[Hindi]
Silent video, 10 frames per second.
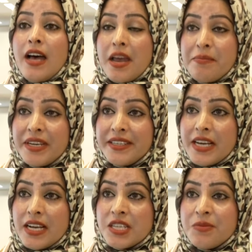हर मिनट
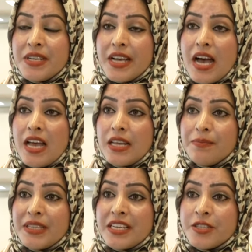का कश्मीर का
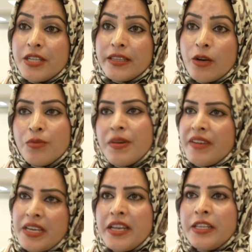हालात पता चलता है और मैं
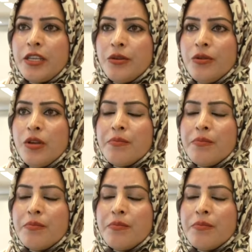वहीं रहती हूँ